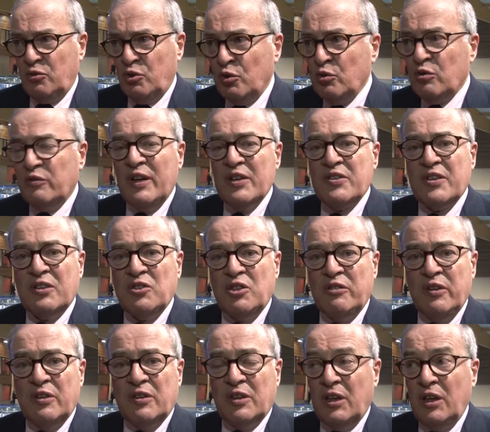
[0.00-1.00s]
de nouvelles
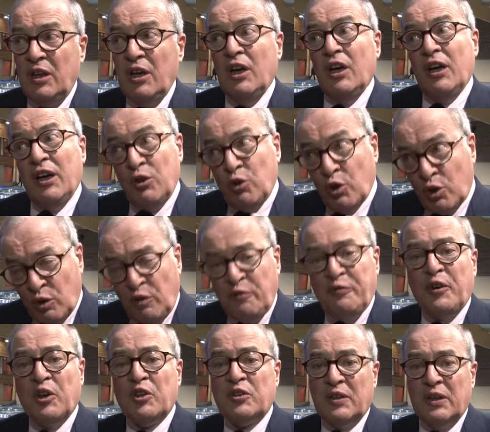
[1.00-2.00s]
activités et de
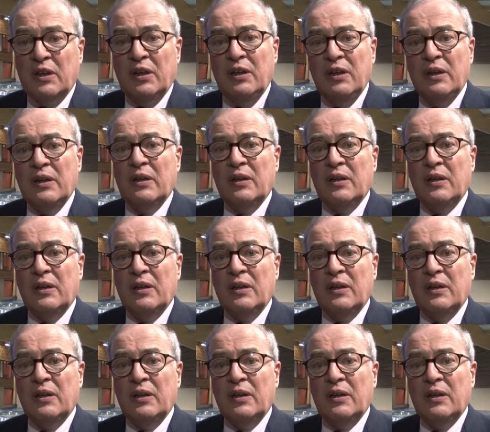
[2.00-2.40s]
conforter,